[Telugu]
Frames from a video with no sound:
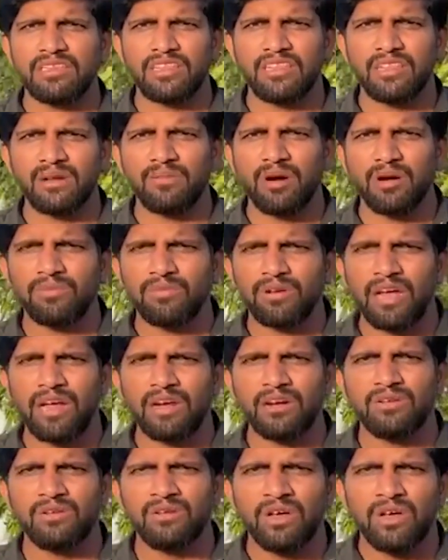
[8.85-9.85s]
చంద్రబాబు
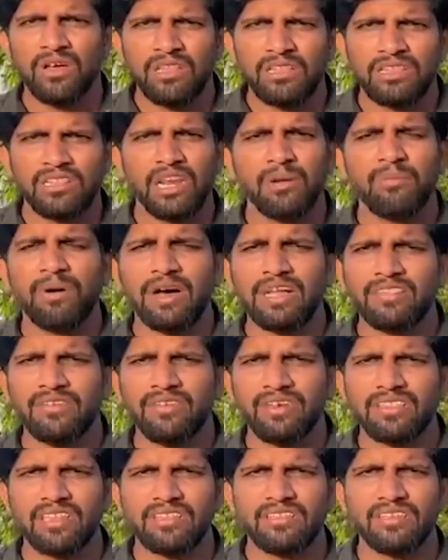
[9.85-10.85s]
నాయుడు దిగ్భ్రాంతి
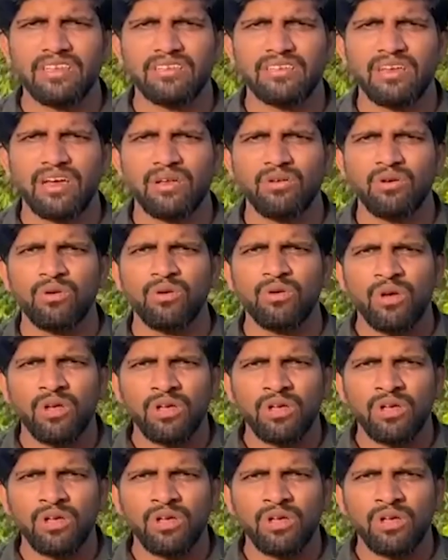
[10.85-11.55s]
వ్యక్తం చేశారు